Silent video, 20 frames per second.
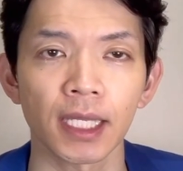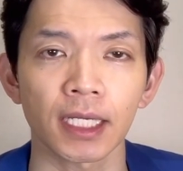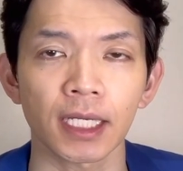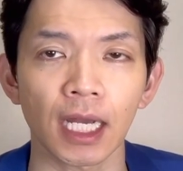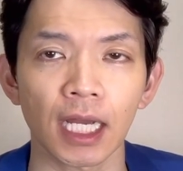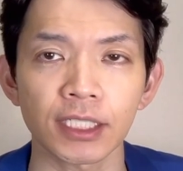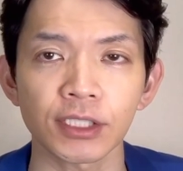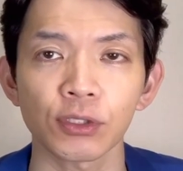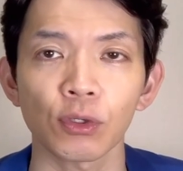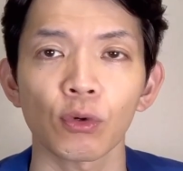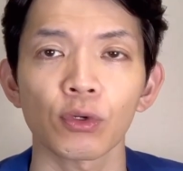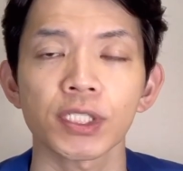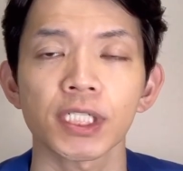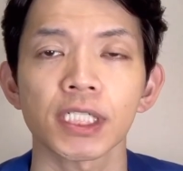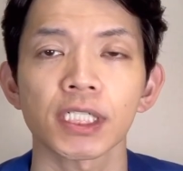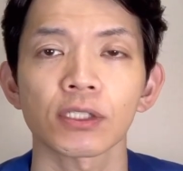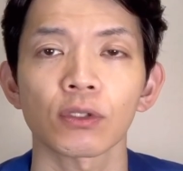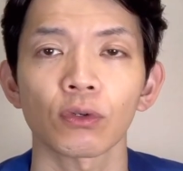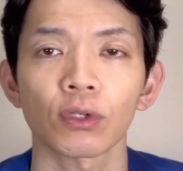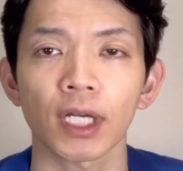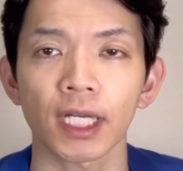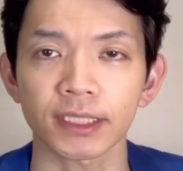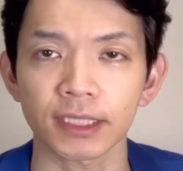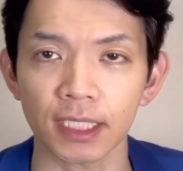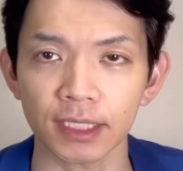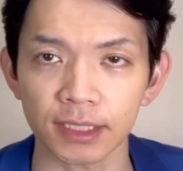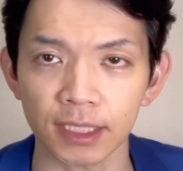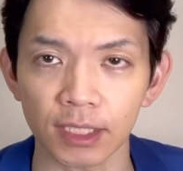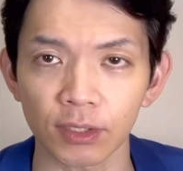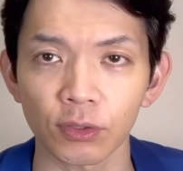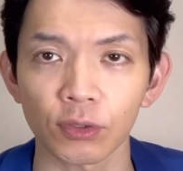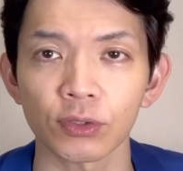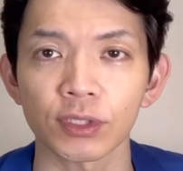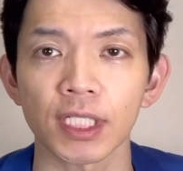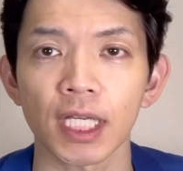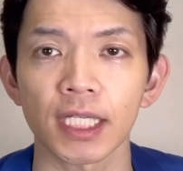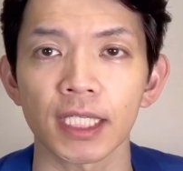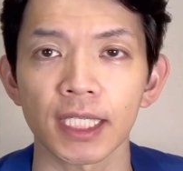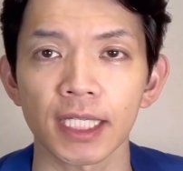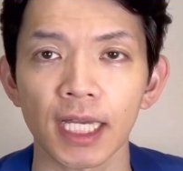過少申告加算税という
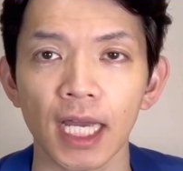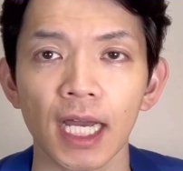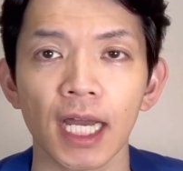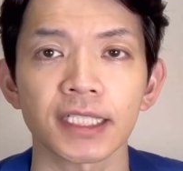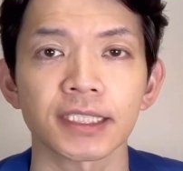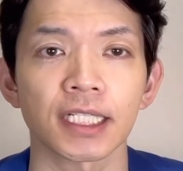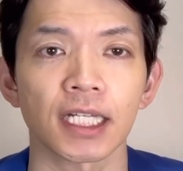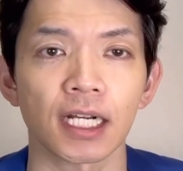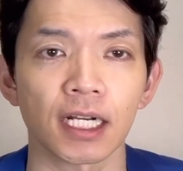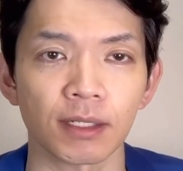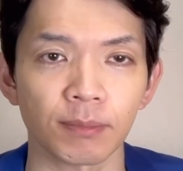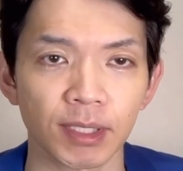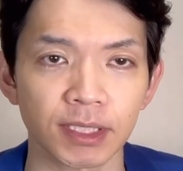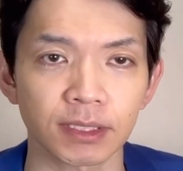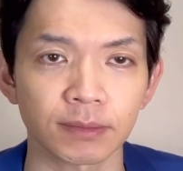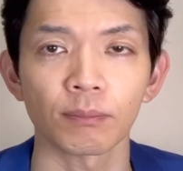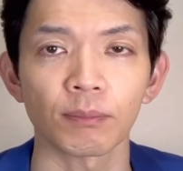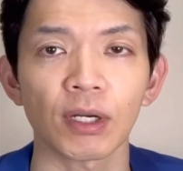税金が課せられます。